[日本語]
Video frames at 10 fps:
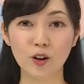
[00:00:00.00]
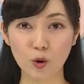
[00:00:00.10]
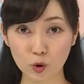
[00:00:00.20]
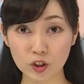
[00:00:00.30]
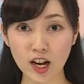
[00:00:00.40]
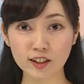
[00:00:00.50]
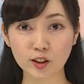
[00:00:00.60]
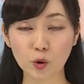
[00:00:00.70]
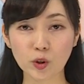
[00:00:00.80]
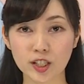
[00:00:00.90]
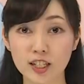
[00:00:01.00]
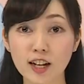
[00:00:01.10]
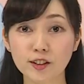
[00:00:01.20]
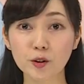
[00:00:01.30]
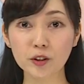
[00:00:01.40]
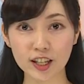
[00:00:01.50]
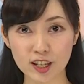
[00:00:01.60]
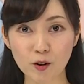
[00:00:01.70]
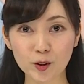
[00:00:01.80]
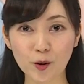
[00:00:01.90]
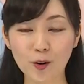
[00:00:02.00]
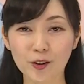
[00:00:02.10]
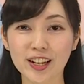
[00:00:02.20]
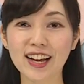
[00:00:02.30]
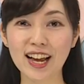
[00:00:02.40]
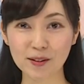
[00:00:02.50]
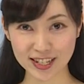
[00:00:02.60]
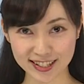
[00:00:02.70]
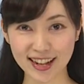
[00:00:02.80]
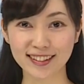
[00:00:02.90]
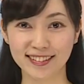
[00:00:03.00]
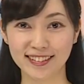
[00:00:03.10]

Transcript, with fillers: 6月と7月の出来事を振り返した